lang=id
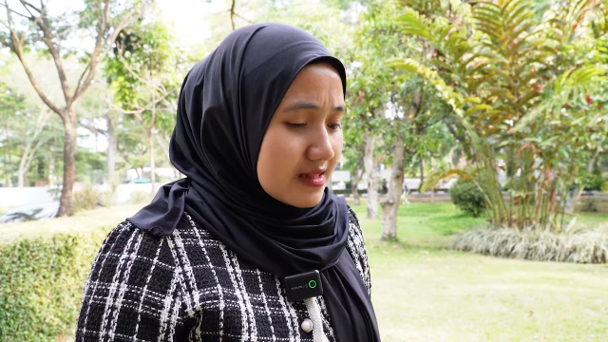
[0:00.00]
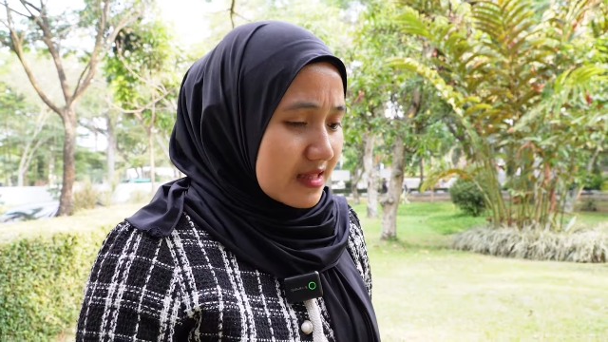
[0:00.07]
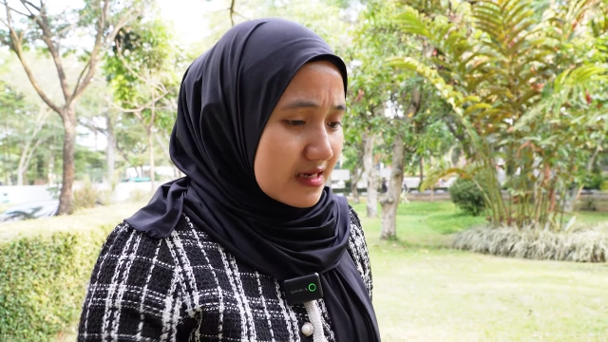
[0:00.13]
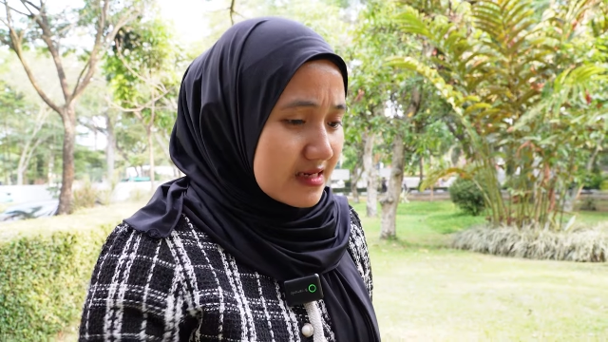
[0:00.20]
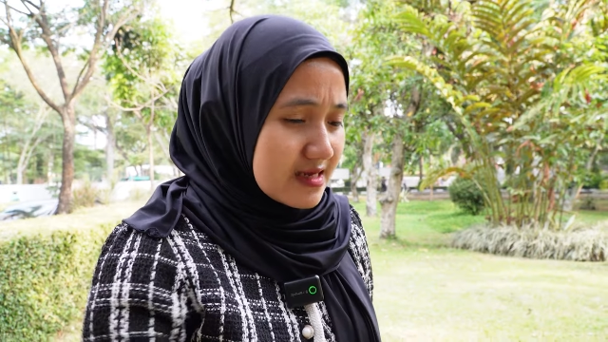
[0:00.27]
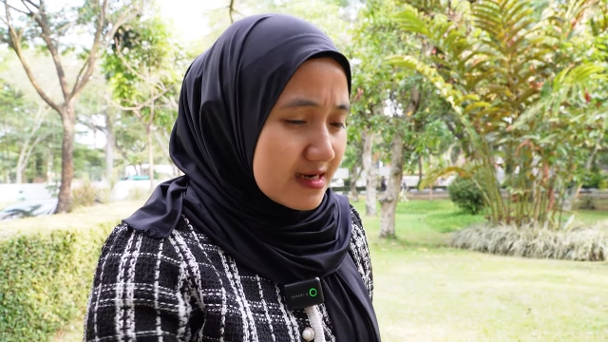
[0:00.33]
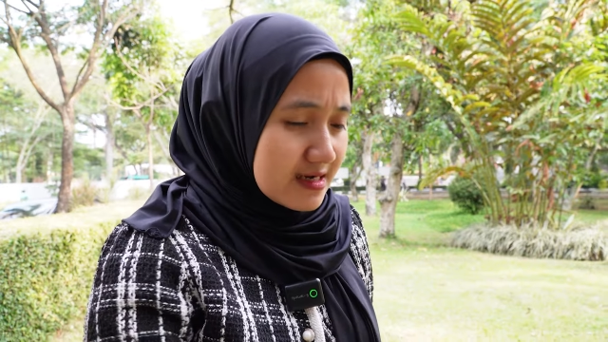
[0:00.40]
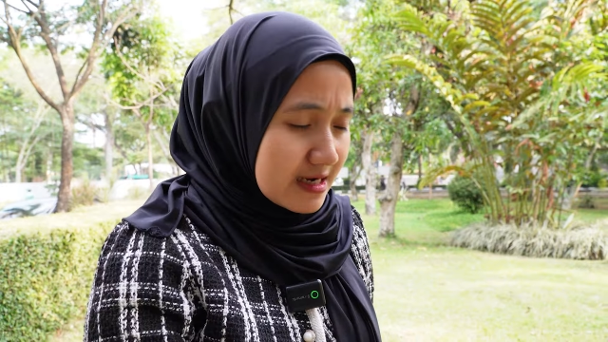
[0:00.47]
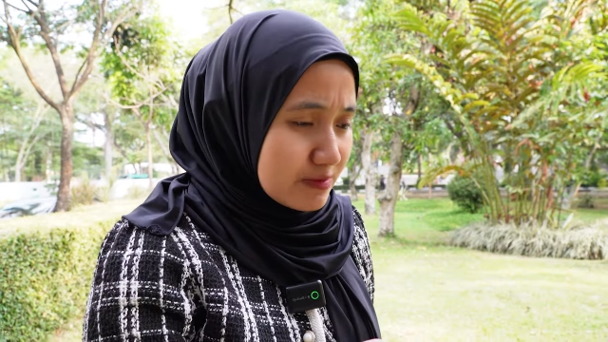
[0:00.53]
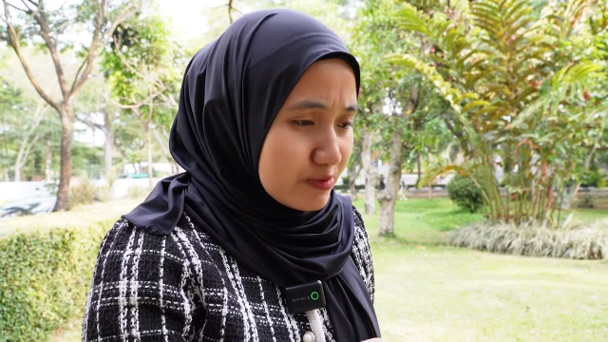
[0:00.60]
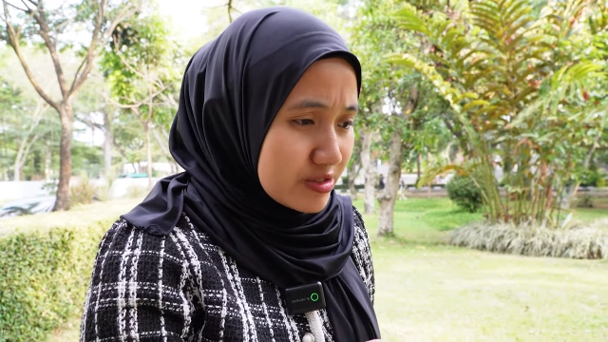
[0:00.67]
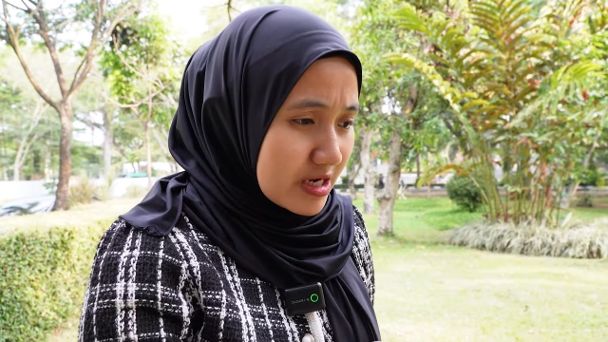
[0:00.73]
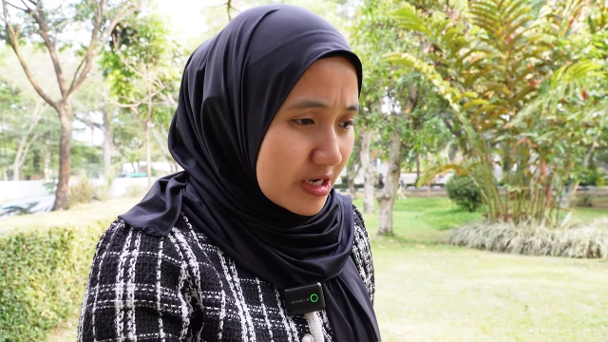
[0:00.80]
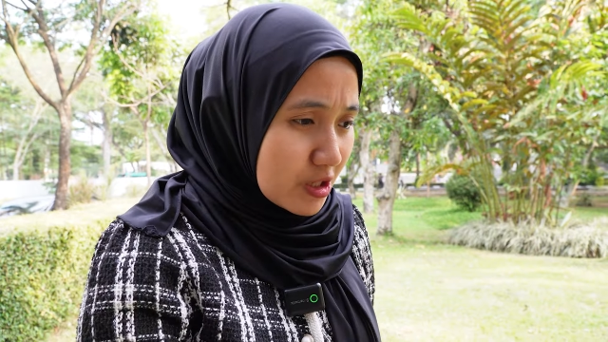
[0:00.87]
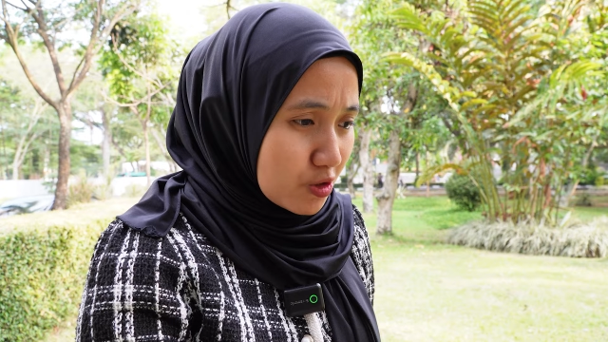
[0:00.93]
Tadi kan kamu
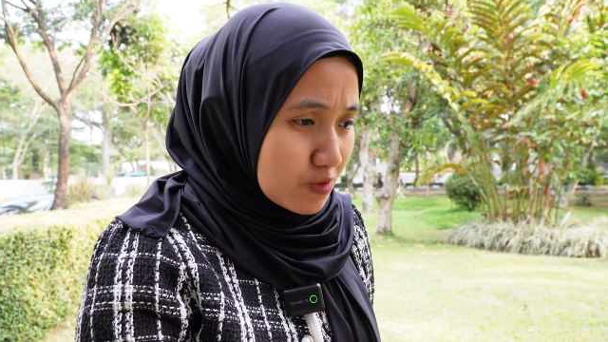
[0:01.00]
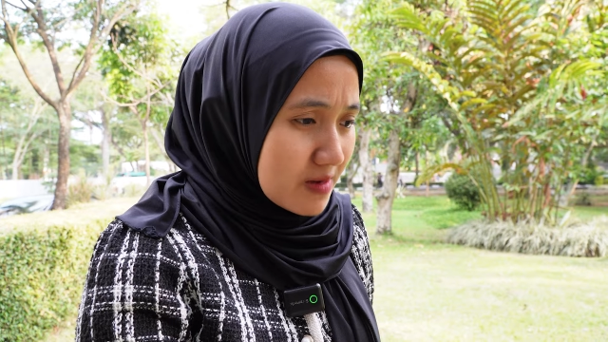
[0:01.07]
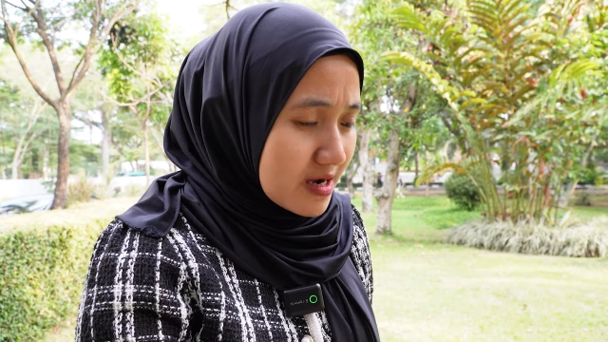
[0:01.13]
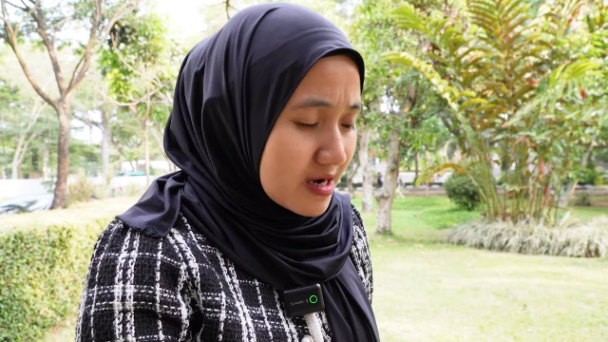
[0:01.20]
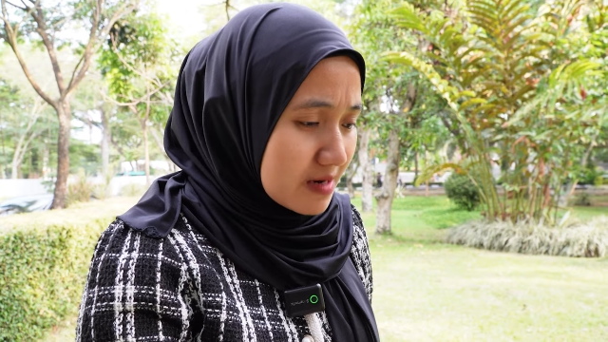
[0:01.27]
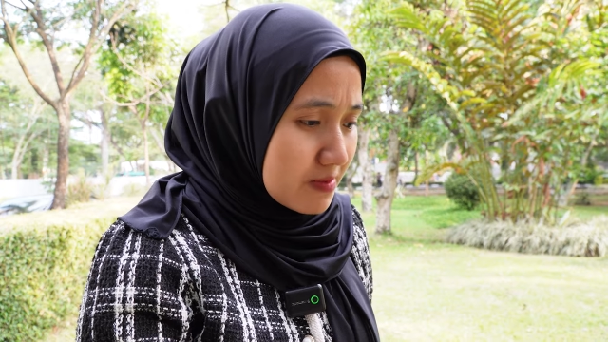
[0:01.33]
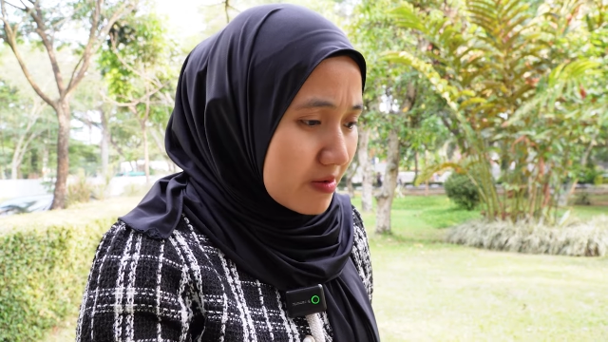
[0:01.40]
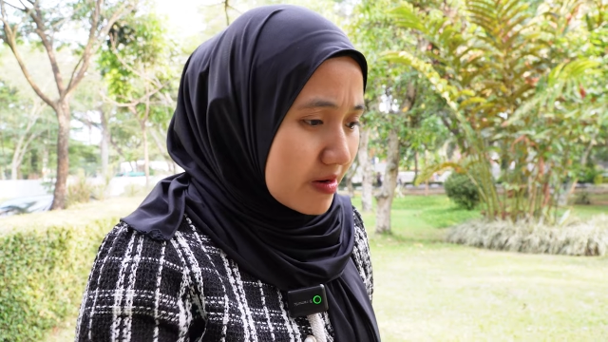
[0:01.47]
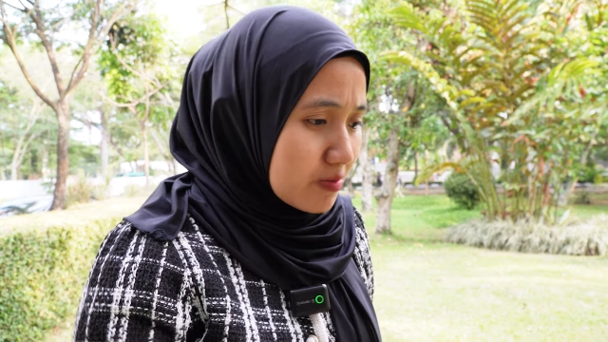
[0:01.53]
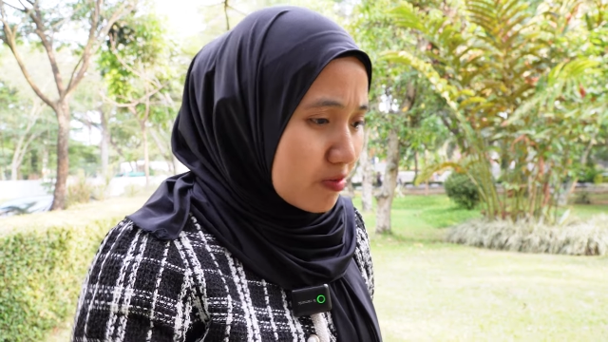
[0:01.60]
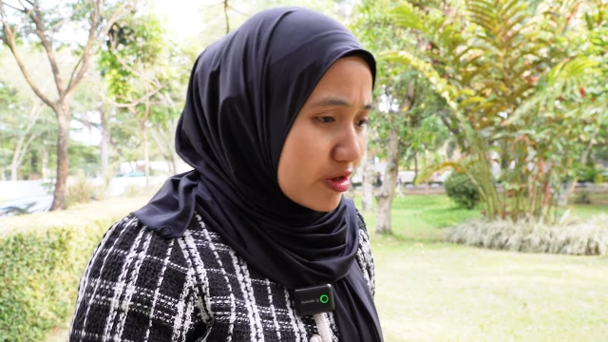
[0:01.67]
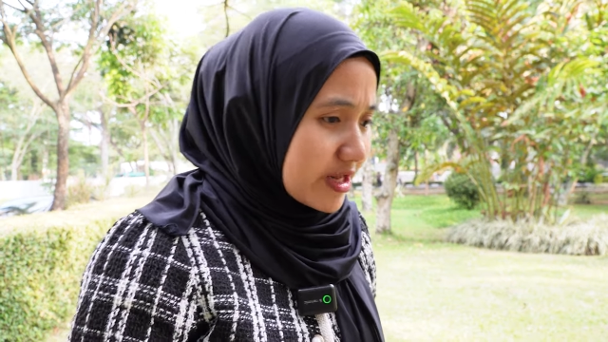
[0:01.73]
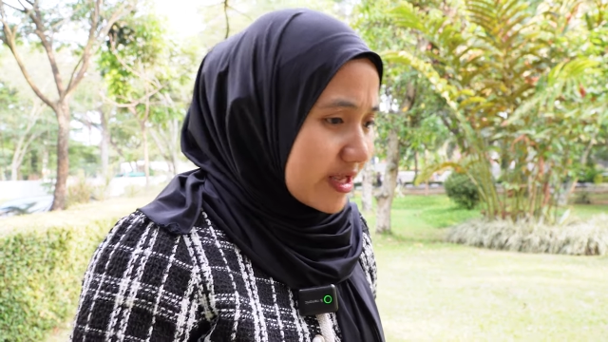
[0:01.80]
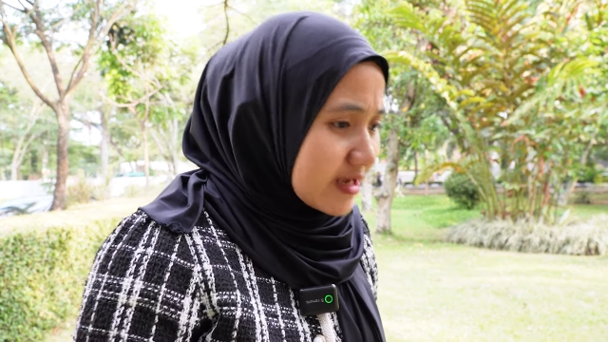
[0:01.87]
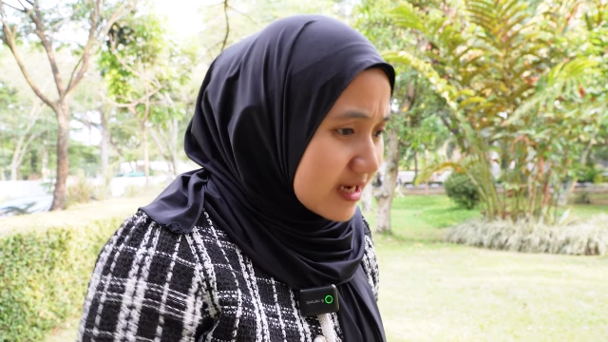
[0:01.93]
dari rumah nggak bawa
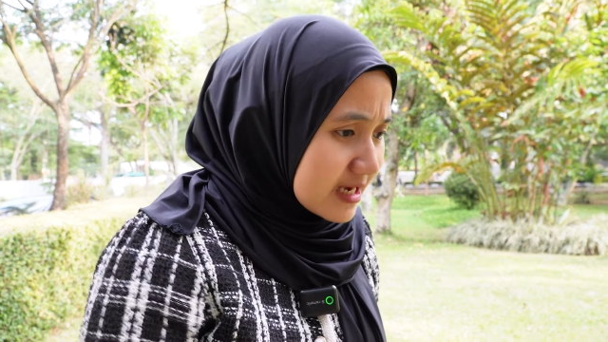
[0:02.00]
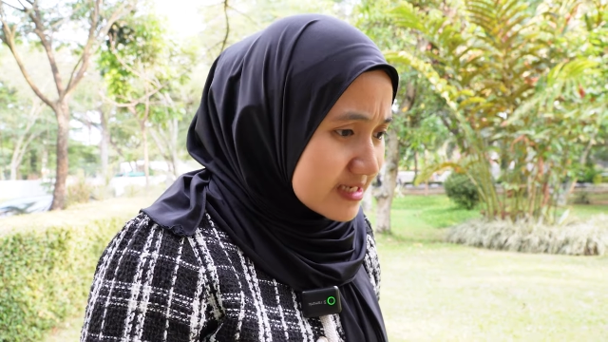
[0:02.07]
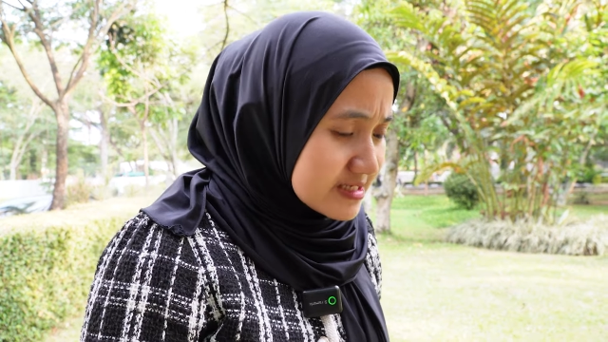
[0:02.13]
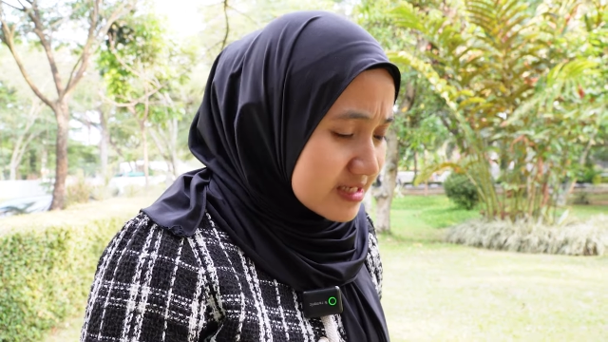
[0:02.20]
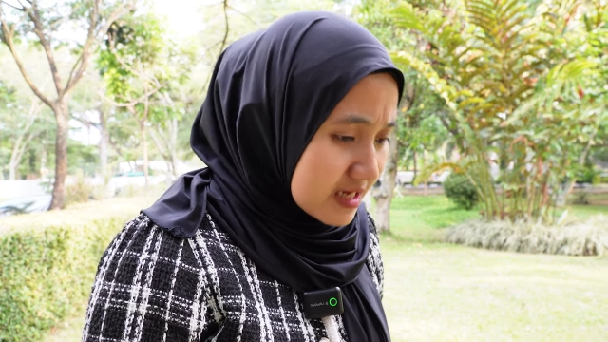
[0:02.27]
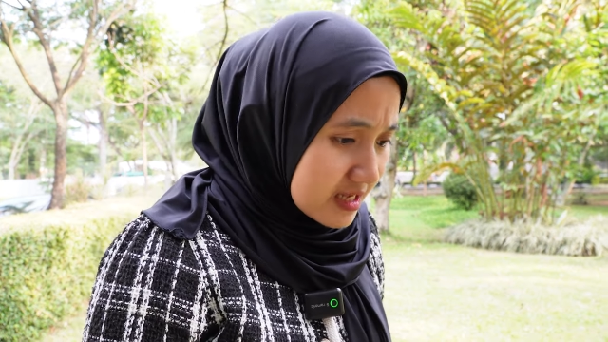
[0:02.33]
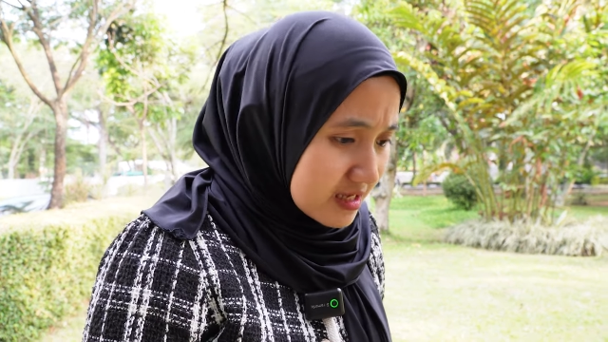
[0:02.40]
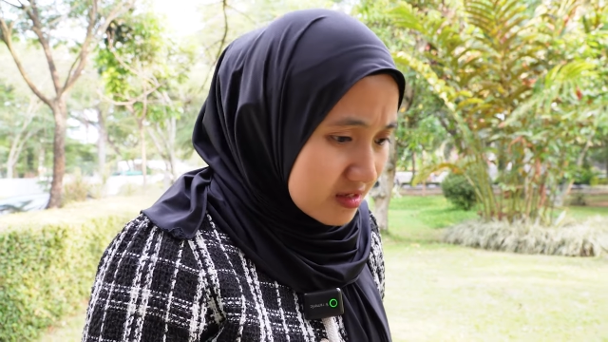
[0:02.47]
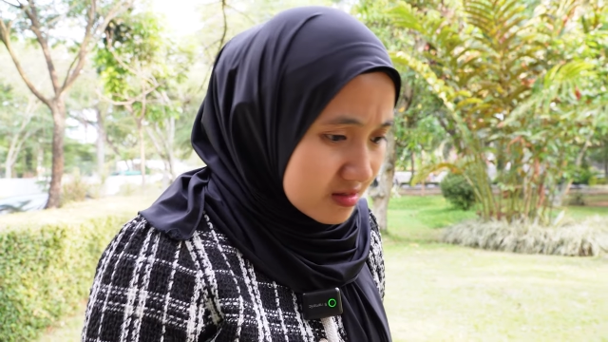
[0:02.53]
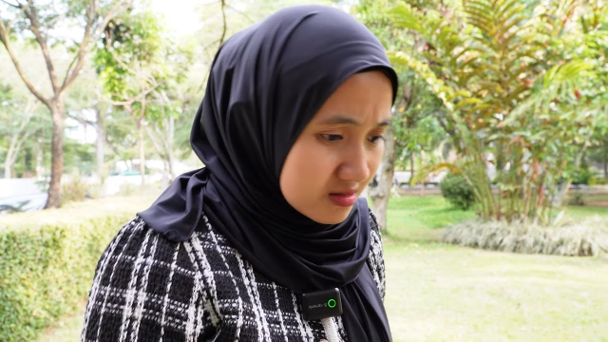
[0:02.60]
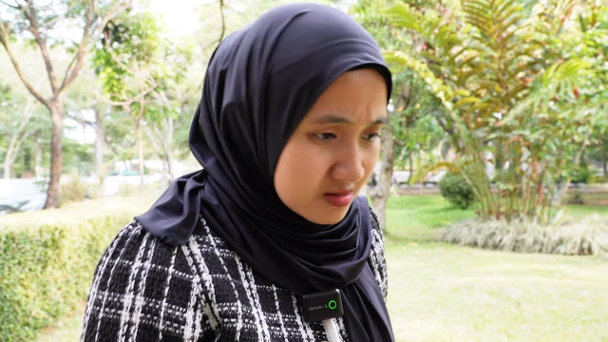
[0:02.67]
boneka, Arsila?